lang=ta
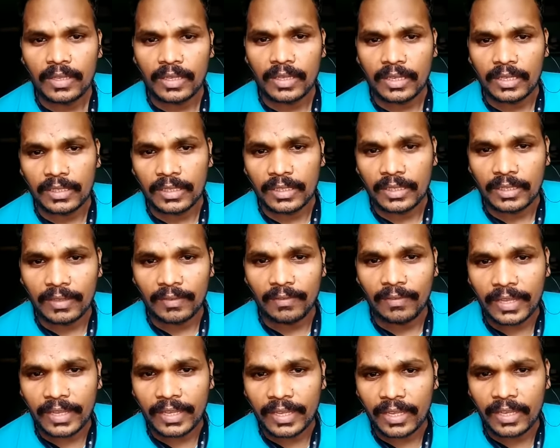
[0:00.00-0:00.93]
அந்த
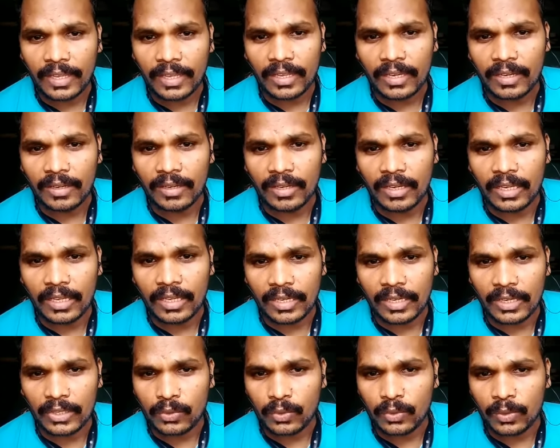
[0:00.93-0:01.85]
வங்கிகள்
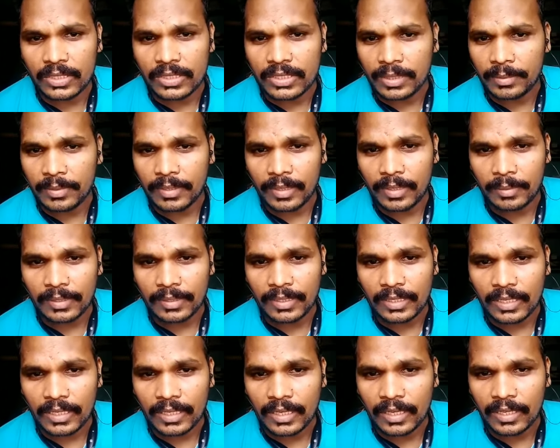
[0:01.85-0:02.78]
என்ன சொல்லுச்சு அப்படின்னு
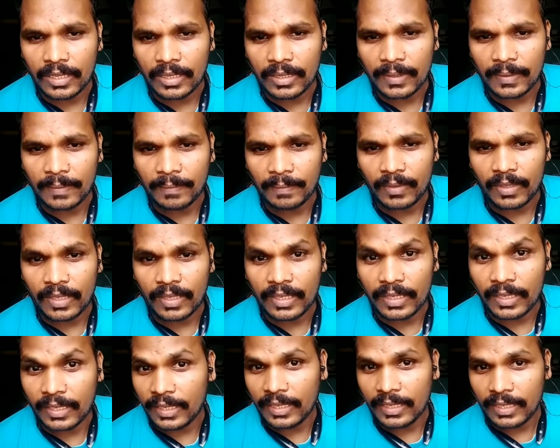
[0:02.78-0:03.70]
பார்த்தீங்கன்னா
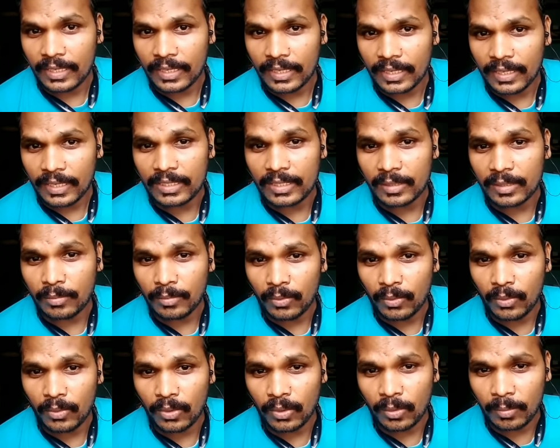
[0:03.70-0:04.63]
இல்லை அந்த
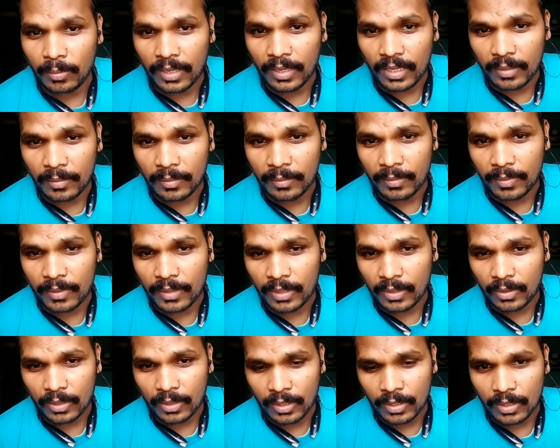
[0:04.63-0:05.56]
மூன்று மாதம்
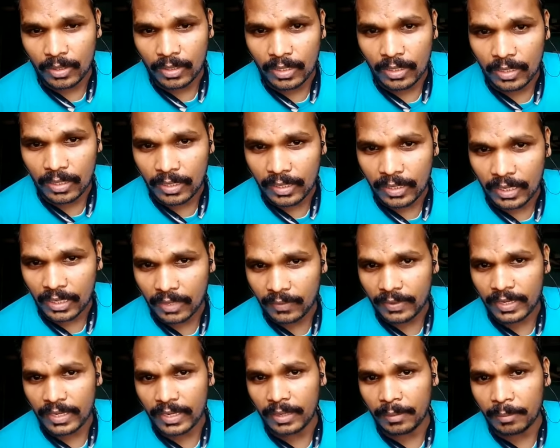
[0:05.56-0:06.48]
கட்ட
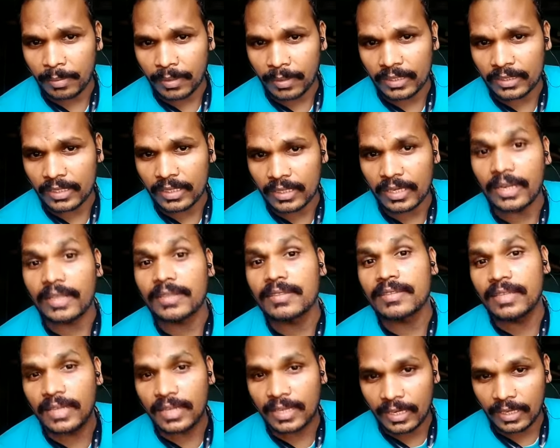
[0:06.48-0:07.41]
வேண்டிய பணத்தை
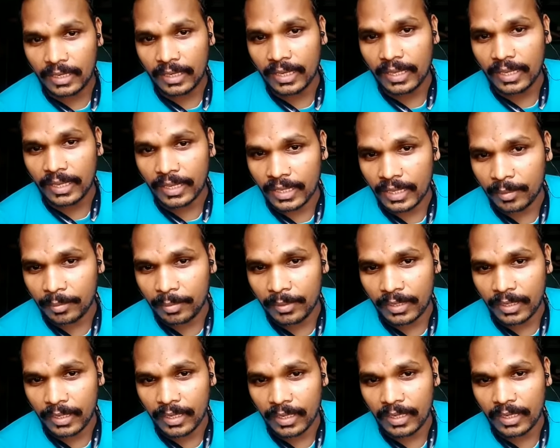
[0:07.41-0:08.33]
கடைசியில் கட்டினீங்க
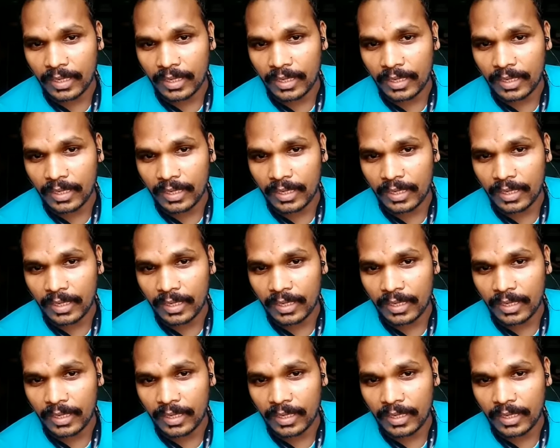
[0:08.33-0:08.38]
அப்படின்னா